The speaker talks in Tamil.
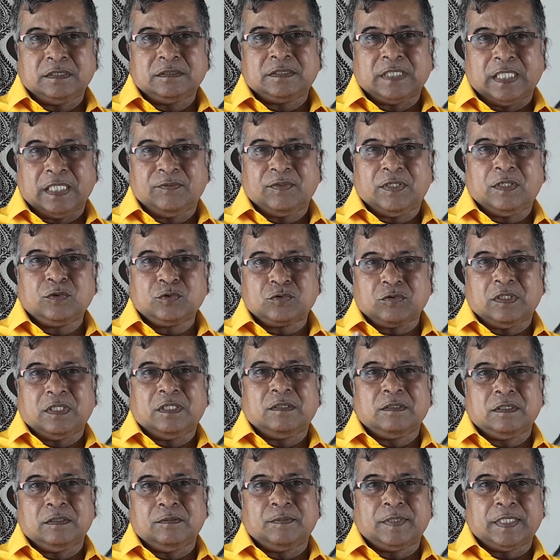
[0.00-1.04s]
தலைவர்களும் சொல்ல
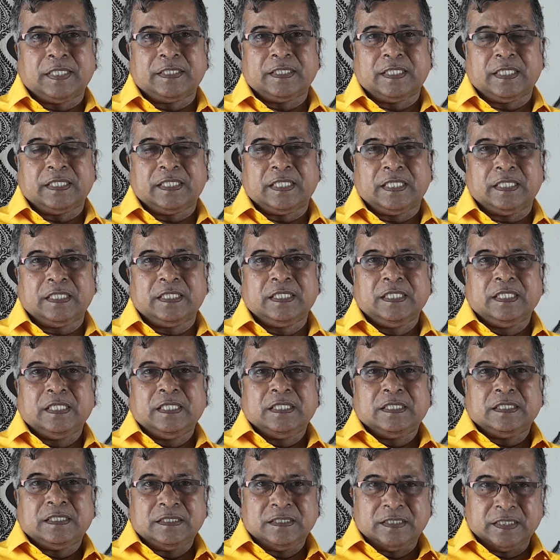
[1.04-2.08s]
மாட்டேங்கிறாங்க
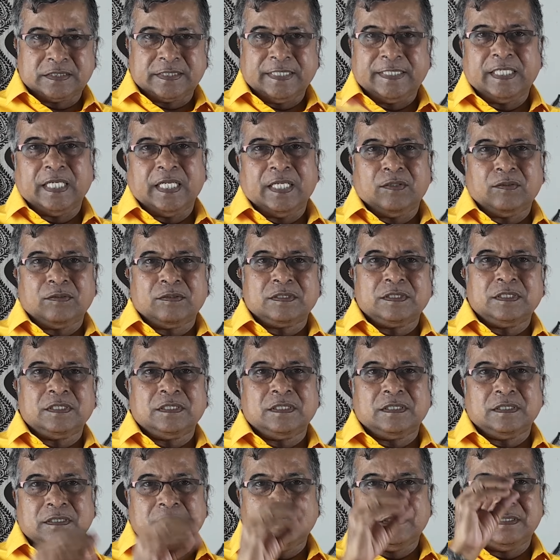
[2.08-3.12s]
இந்த சைட்லேயும் வந்து
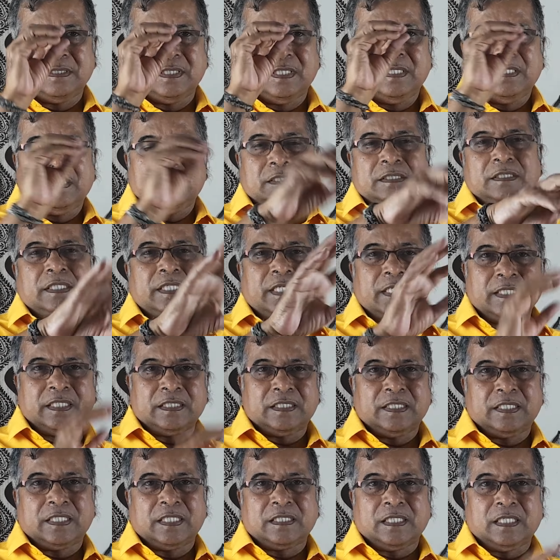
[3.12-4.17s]
இது எங்கள்
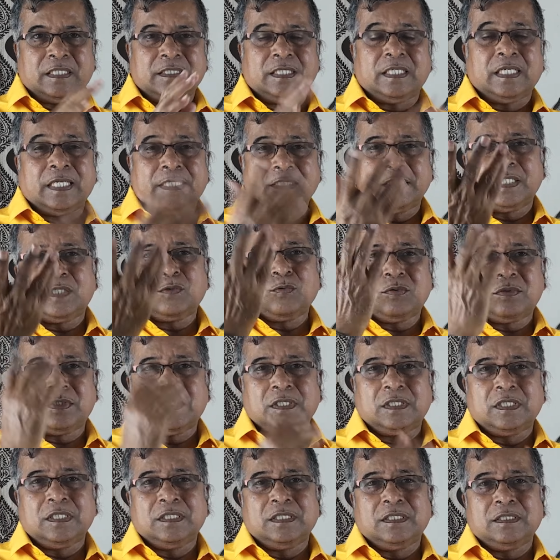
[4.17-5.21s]
திட்டம் தான் இது கலைஞர்
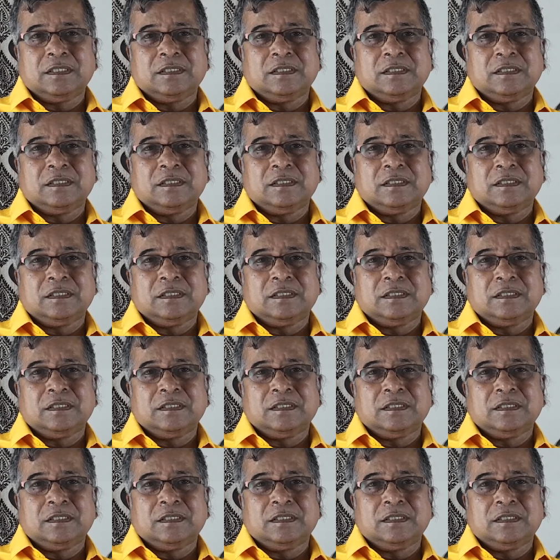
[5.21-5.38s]
நூற்றாண்டு